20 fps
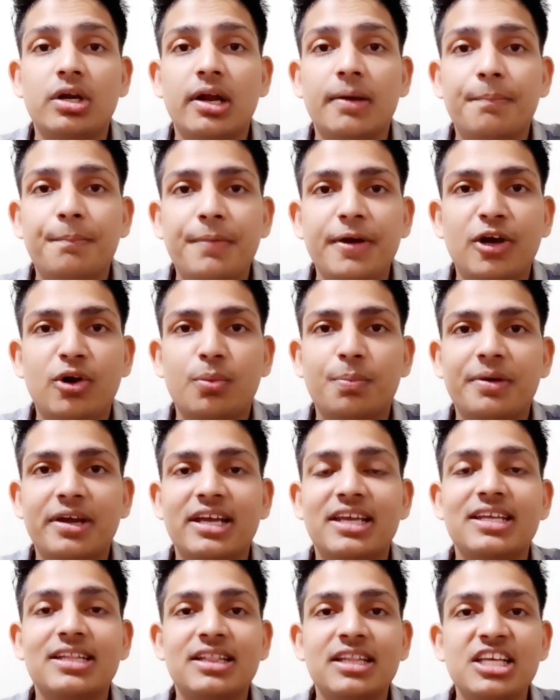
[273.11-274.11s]
नब्बे
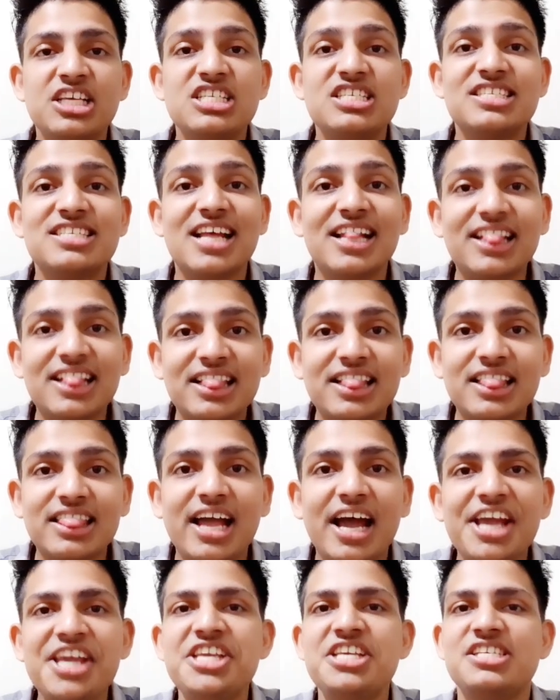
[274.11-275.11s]
रुपए कितनी
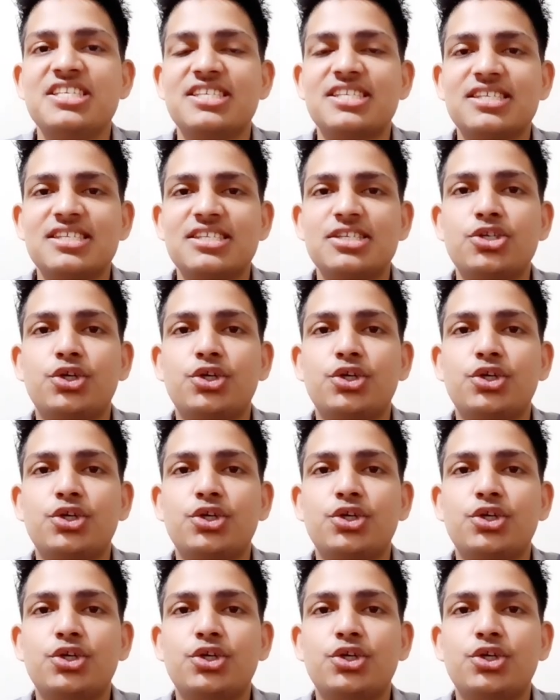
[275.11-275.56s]
सत्ताईस